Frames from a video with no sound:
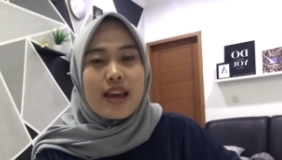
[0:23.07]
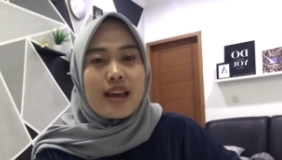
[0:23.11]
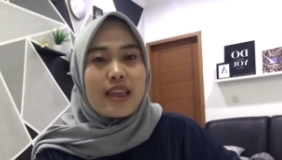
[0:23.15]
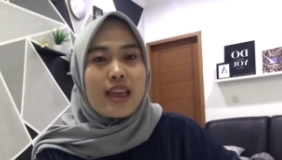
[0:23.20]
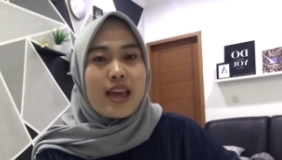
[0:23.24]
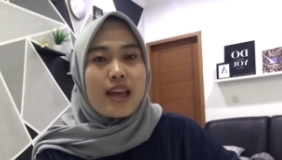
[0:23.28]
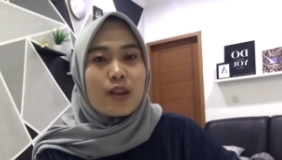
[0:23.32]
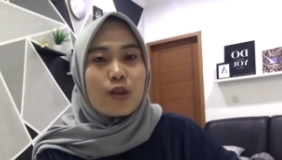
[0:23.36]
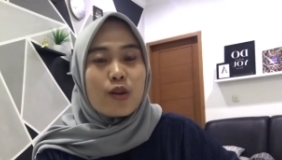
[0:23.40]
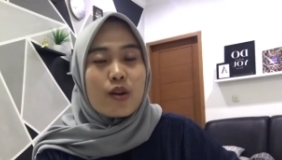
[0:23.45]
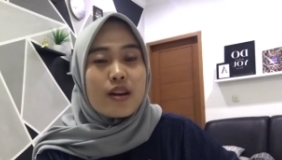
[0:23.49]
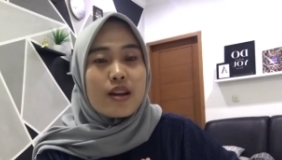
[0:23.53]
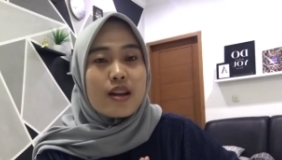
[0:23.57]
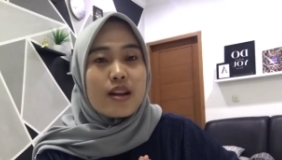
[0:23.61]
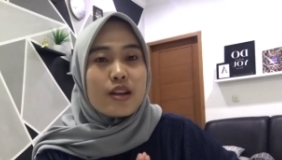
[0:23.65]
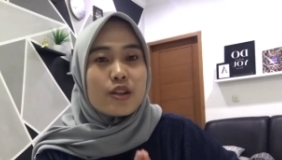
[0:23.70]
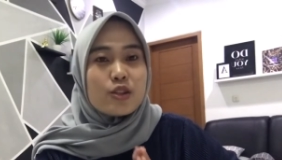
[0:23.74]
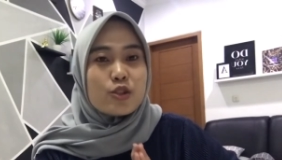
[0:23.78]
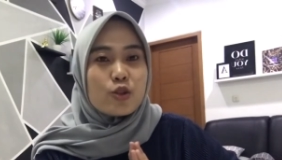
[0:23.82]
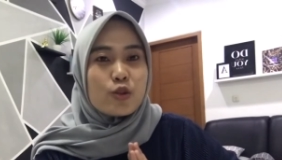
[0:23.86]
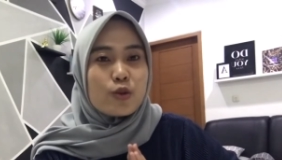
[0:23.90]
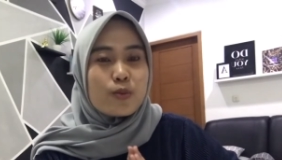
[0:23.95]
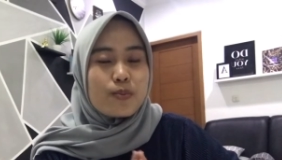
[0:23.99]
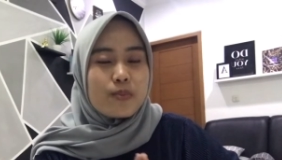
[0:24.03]
yaitu adalah
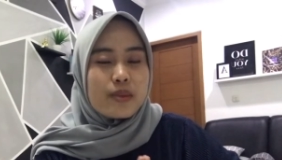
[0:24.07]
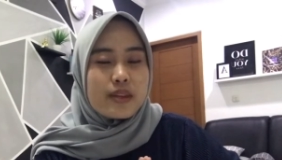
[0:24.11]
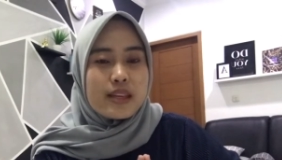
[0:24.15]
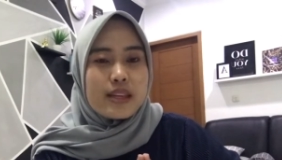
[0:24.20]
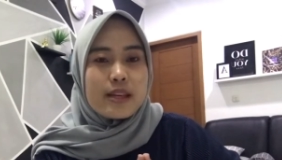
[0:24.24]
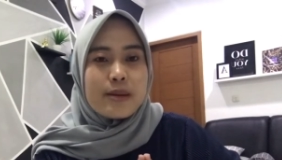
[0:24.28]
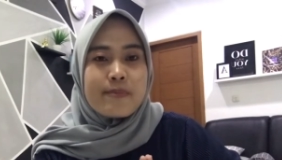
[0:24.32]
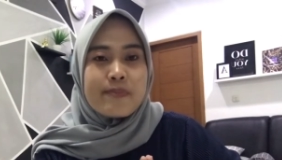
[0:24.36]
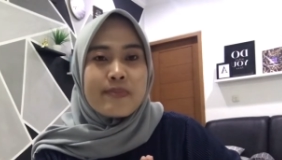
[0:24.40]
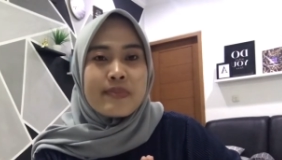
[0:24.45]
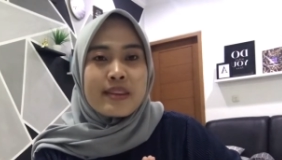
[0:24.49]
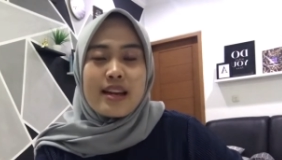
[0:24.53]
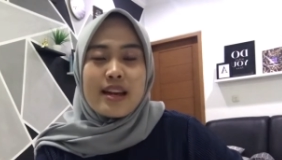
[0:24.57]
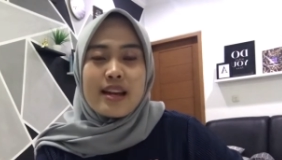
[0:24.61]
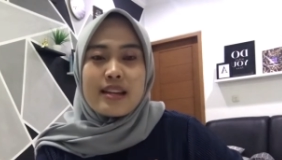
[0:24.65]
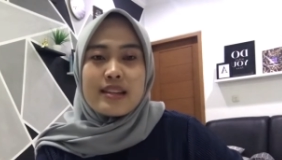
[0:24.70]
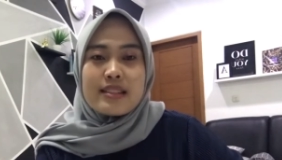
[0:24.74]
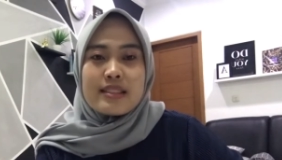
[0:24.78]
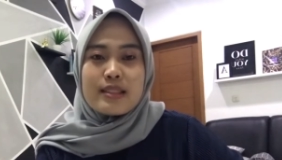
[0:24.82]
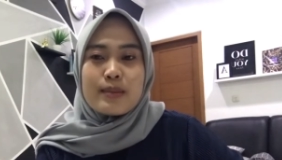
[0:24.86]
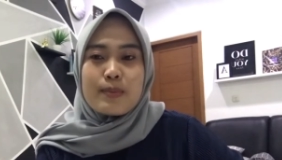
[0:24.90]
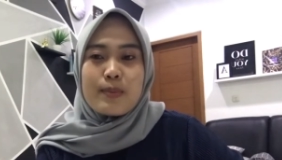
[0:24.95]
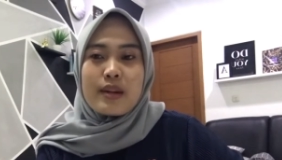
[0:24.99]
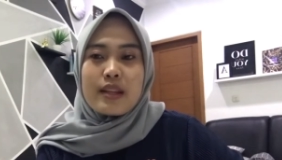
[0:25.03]
Shopee
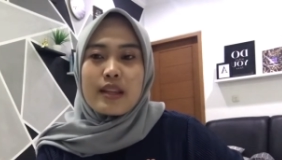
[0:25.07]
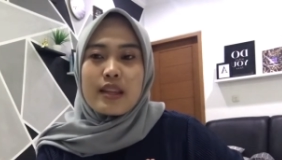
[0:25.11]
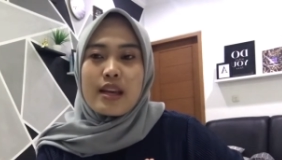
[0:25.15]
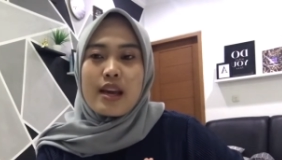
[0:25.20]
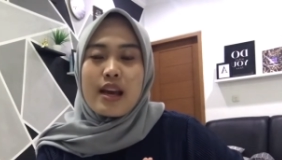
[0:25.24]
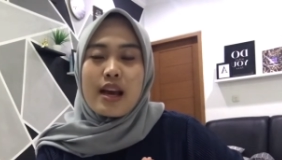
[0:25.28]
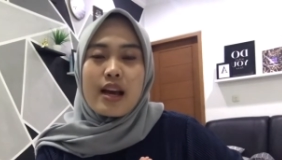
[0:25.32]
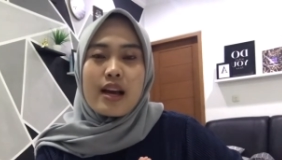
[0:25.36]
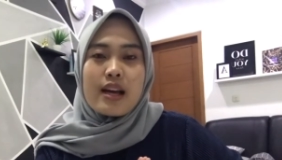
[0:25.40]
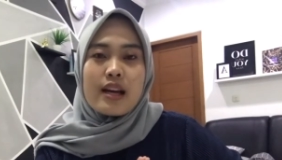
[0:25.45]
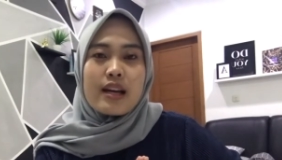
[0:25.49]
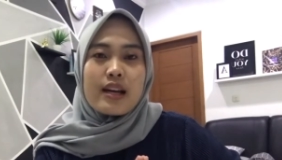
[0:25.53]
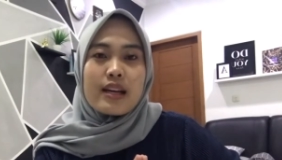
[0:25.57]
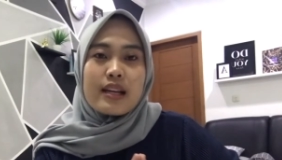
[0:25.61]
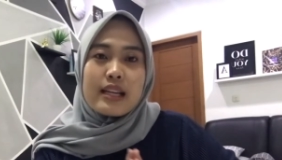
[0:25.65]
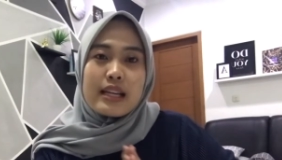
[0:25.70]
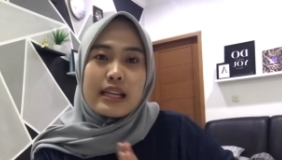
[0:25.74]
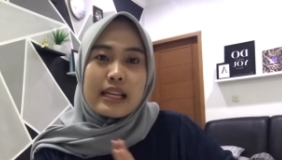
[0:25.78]
dan seperti yang